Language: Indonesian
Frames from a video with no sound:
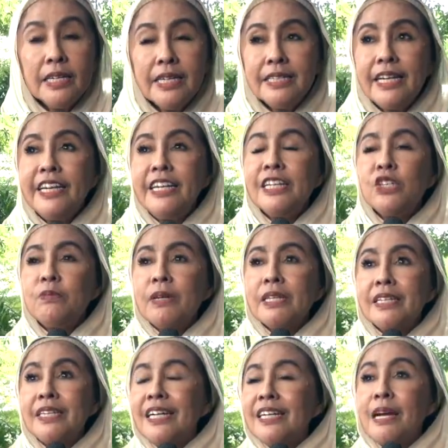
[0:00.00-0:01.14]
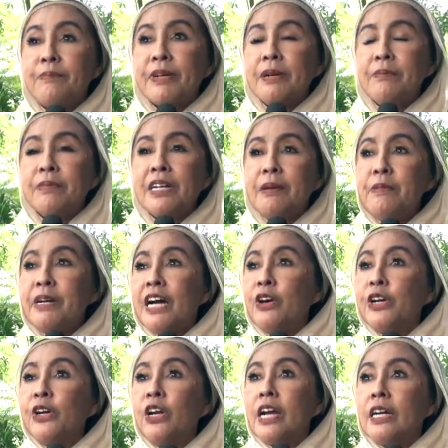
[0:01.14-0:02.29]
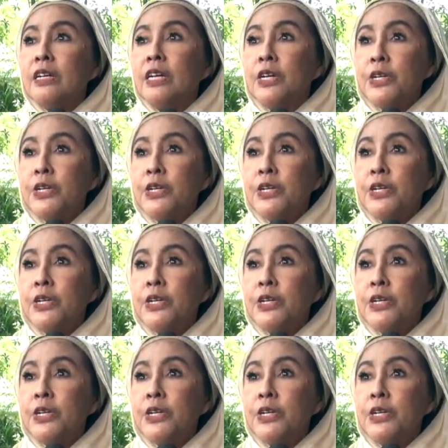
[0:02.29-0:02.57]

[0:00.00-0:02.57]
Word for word: Jadi dia cuma dia nggak pernah nggak mengaruhi orang.